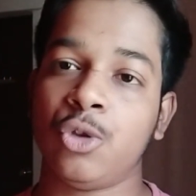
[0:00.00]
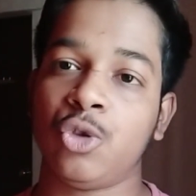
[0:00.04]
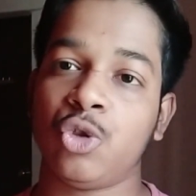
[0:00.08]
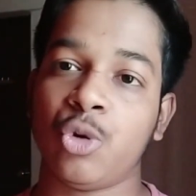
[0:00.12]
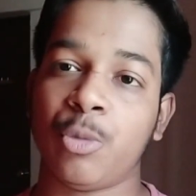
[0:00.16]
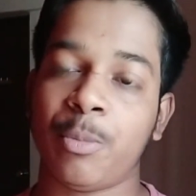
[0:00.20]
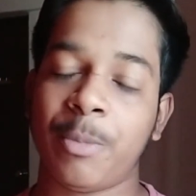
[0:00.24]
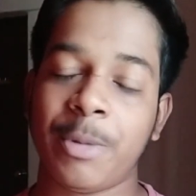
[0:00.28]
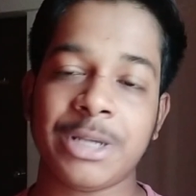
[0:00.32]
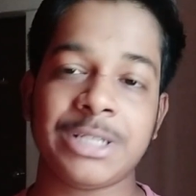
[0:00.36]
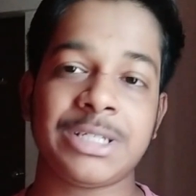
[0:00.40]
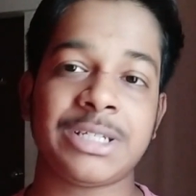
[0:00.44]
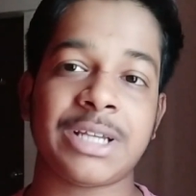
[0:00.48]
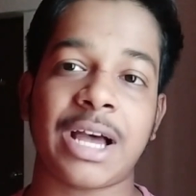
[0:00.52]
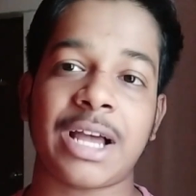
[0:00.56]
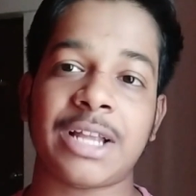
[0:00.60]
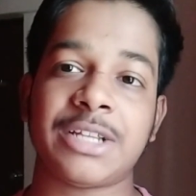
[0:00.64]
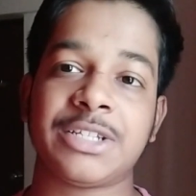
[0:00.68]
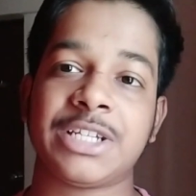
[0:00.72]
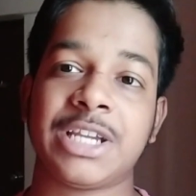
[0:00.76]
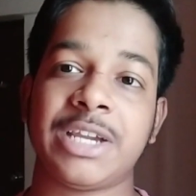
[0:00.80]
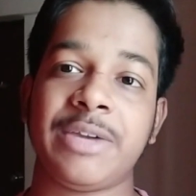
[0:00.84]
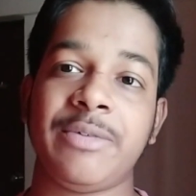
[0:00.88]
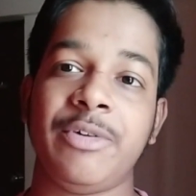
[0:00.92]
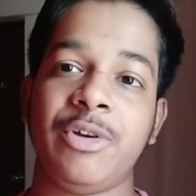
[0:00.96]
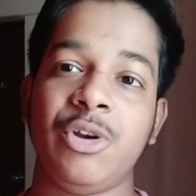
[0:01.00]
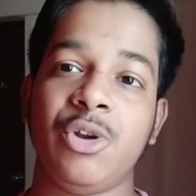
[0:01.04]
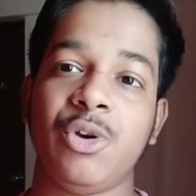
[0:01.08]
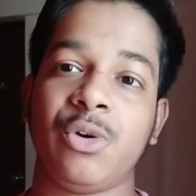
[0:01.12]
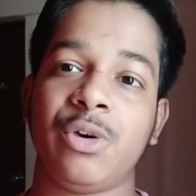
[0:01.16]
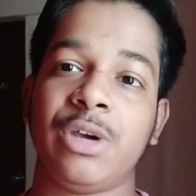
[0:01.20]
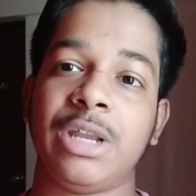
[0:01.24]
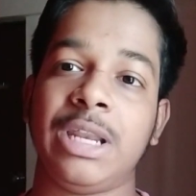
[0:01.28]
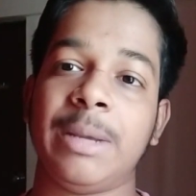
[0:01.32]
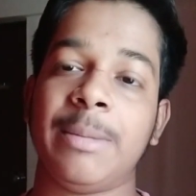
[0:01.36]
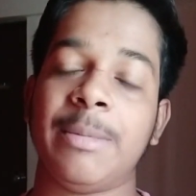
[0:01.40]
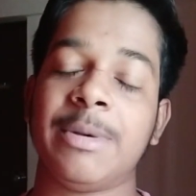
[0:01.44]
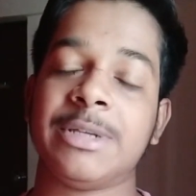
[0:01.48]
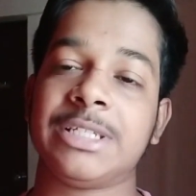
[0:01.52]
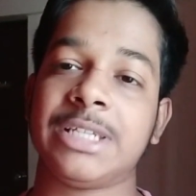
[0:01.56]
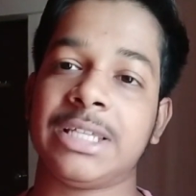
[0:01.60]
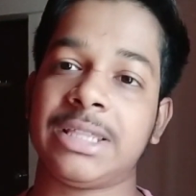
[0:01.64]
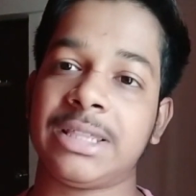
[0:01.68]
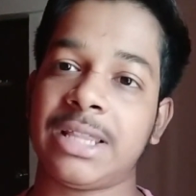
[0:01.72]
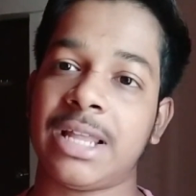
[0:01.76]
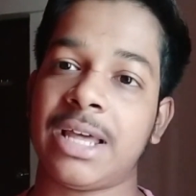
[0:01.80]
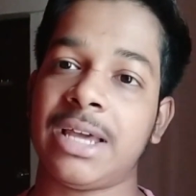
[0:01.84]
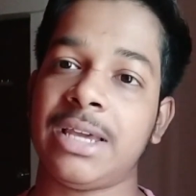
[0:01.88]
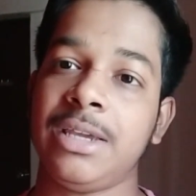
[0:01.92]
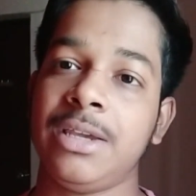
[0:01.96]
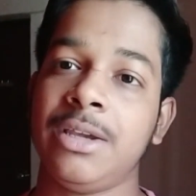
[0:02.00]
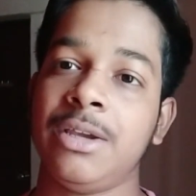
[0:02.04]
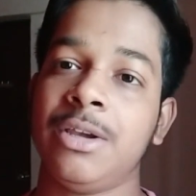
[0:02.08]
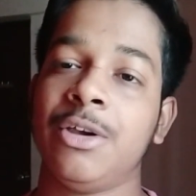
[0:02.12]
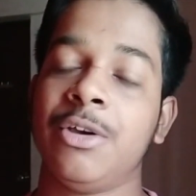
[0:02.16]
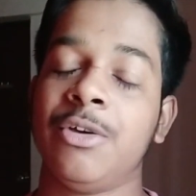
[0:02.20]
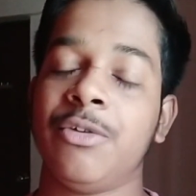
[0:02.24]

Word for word: तो बस आज की वीडियो के लिए बस इतना ही